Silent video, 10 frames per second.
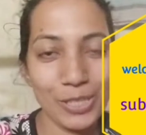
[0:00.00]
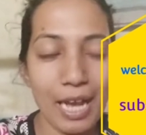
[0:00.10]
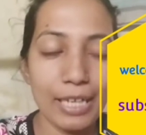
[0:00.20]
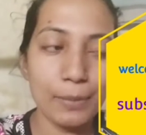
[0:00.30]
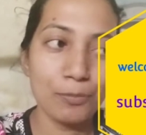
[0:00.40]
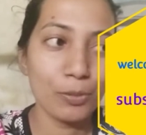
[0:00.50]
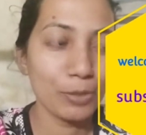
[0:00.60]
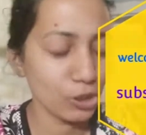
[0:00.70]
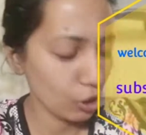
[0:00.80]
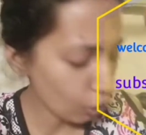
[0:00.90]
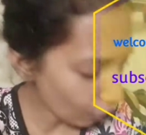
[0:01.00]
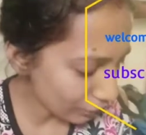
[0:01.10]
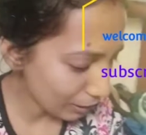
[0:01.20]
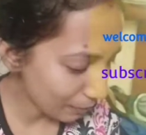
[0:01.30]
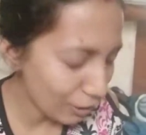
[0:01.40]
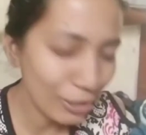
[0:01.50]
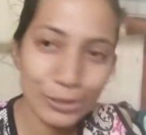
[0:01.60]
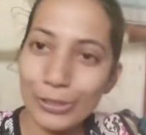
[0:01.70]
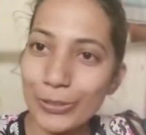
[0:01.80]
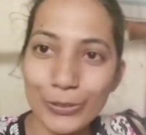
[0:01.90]
আছো আই হোপ তোমরা সকালে অনেক ভালো
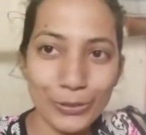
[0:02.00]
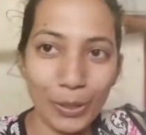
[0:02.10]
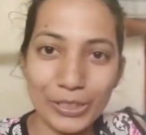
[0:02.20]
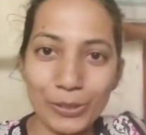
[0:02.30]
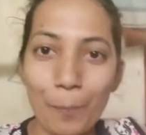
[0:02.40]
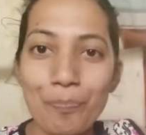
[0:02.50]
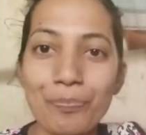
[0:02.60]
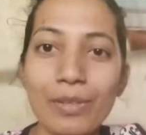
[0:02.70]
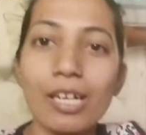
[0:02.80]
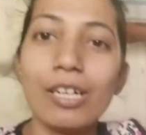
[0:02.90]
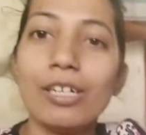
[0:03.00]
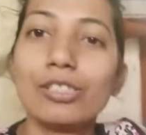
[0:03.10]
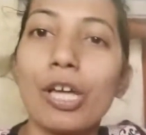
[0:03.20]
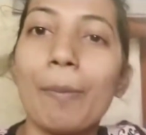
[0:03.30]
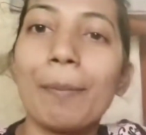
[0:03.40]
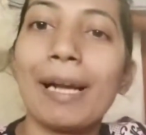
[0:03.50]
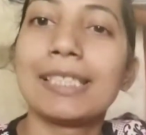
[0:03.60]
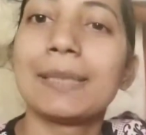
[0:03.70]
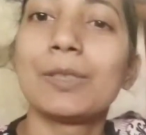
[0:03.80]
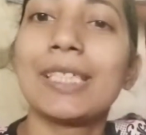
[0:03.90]
আছো সুস্থ আছো তো আমার
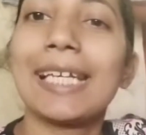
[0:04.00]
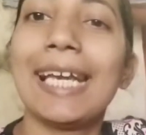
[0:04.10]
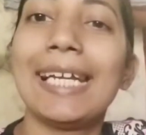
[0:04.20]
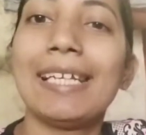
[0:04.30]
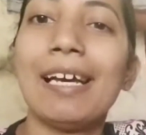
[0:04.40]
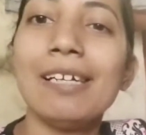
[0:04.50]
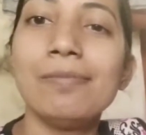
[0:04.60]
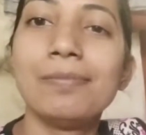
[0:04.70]
পাশে বসে কে এটা